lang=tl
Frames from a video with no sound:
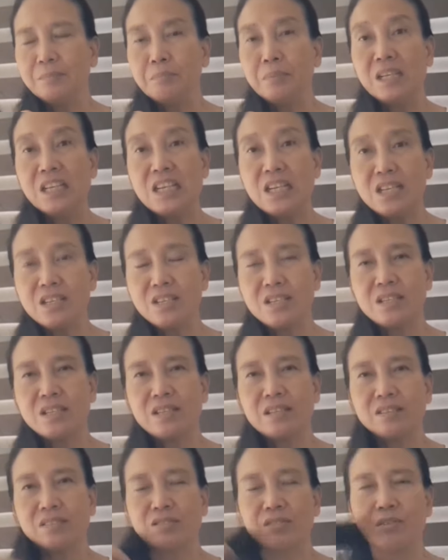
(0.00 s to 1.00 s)

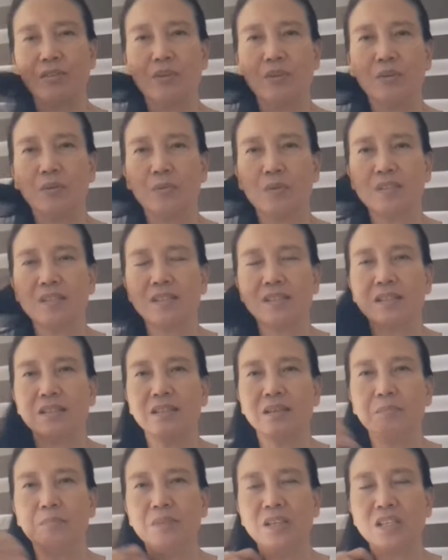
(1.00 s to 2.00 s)
bleach. So, once
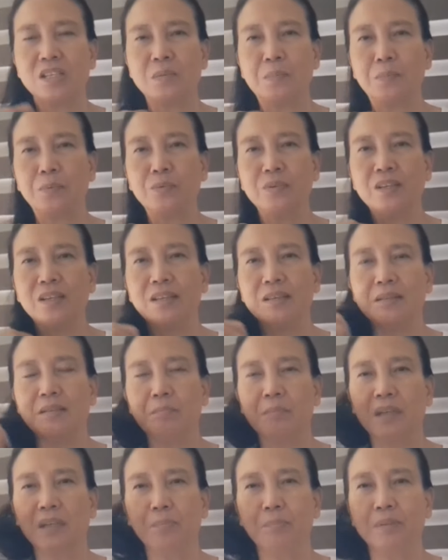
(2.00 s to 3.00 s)
na na-bleach po
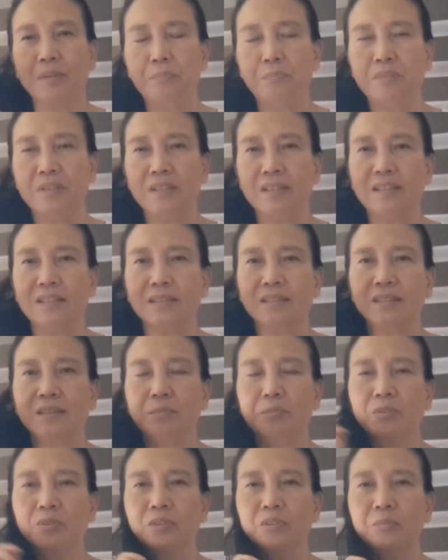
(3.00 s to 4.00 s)
yan, mag-brittle na
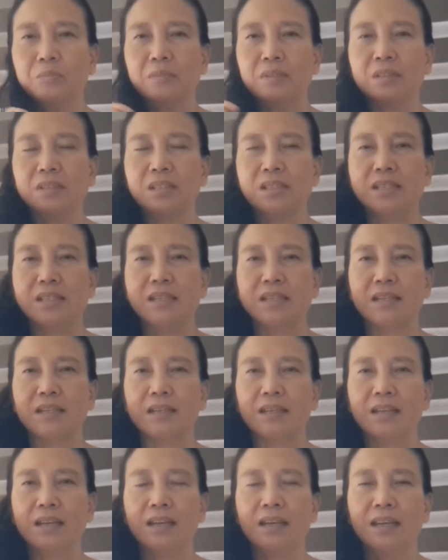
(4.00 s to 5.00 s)
po,
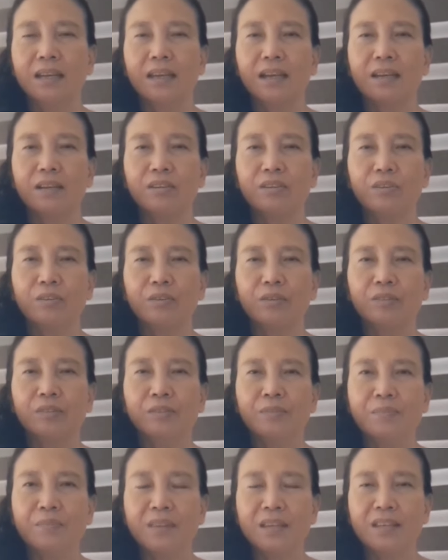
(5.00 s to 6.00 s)
sira ng hair nyo.
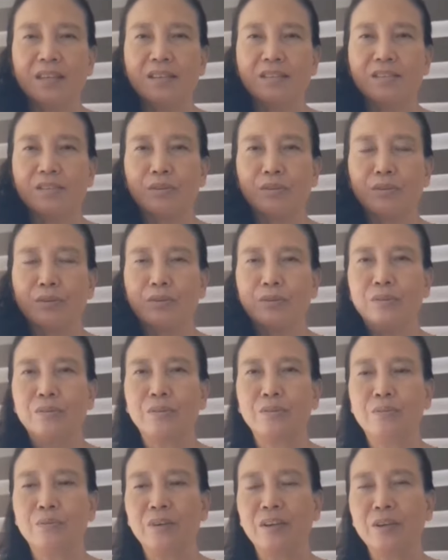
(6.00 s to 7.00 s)
So,
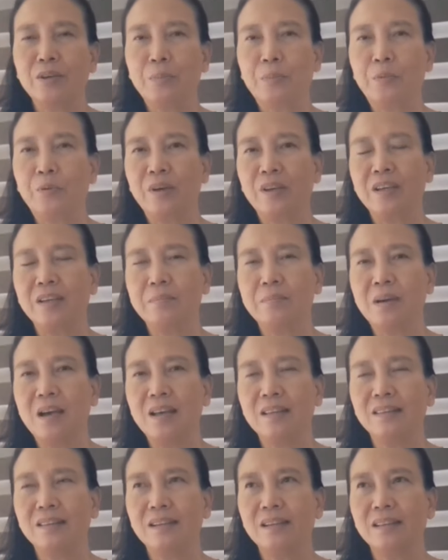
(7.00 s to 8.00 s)
kung kayo po ay
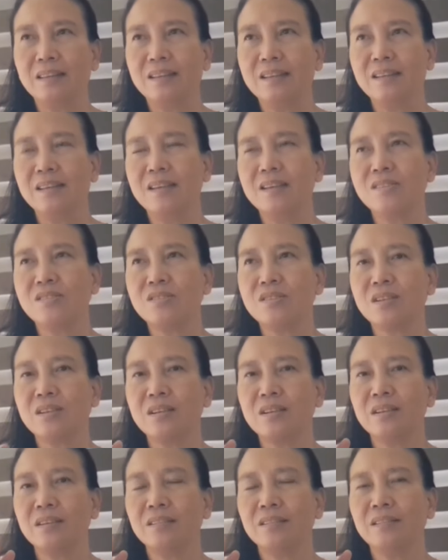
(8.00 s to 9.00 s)
bata,
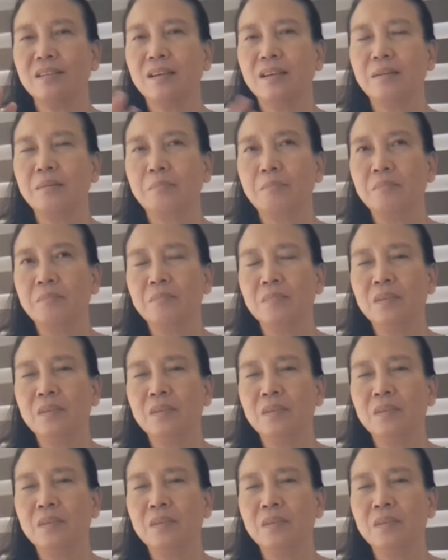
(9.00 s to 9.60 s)
teenager, uh,